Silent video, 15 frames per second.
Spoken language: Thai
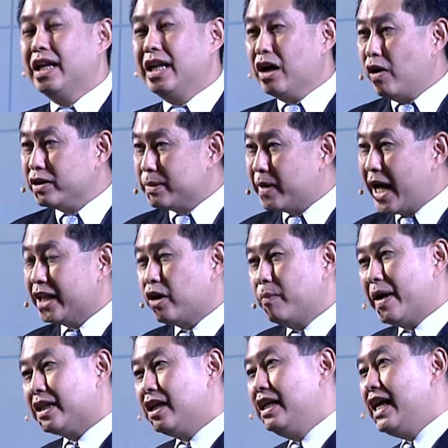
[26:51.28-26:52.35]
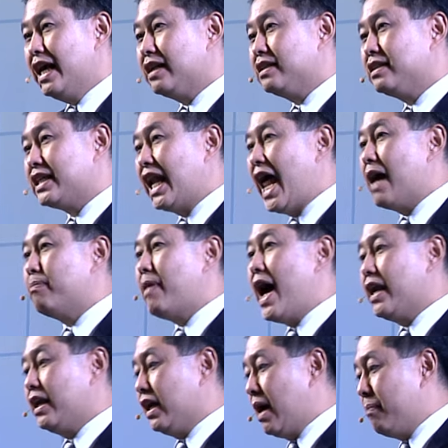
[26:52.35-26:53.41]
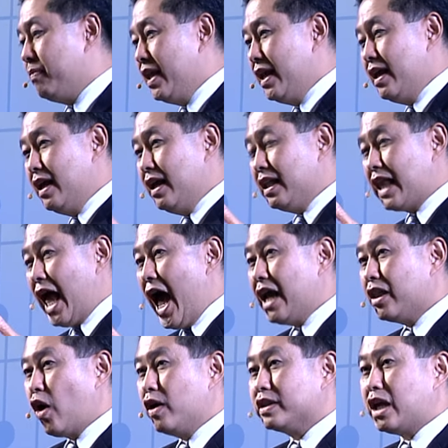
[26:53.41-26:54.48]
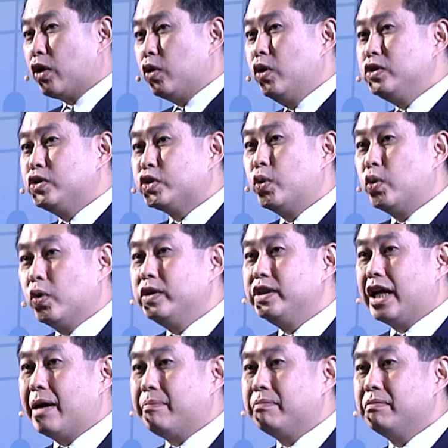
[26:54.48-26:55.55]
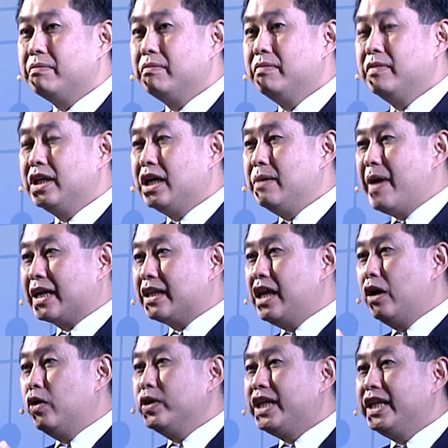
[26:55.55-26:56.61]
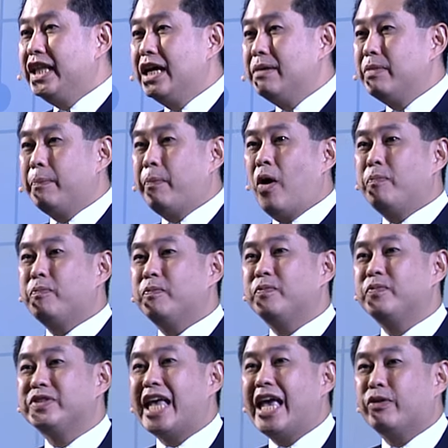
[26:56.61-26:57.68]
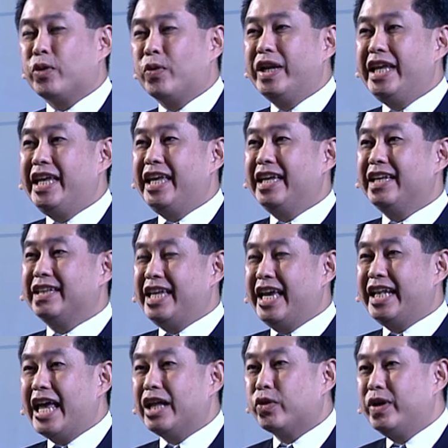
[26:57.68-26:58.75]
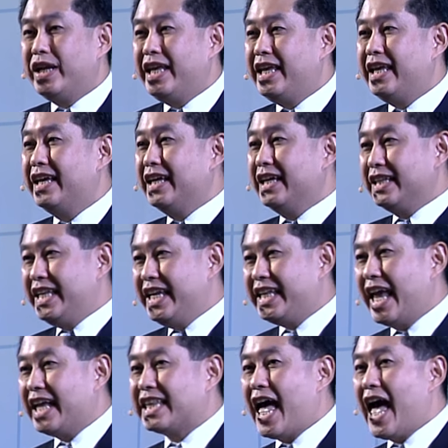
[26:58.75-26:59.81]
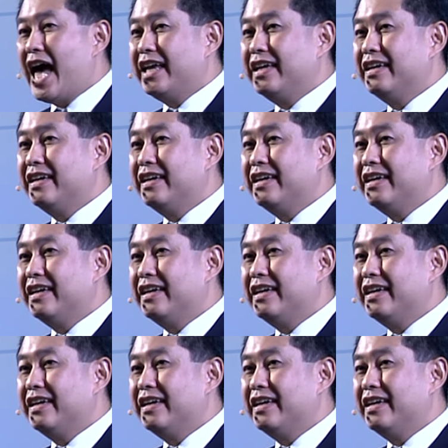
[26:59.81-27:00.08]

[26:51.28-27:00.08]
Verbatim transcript: และข้อสำคัญของแบคทีเรียฉลาดมากนะครับถ่ายทอดจากรุ่นสู่รุ่นครับคือแบคทีเรียรุ่นที่หนึ่งเมื่อพบเซลล์ตัวนี้ ดี เอ็น เอ ตัวนี้ดีเทคได้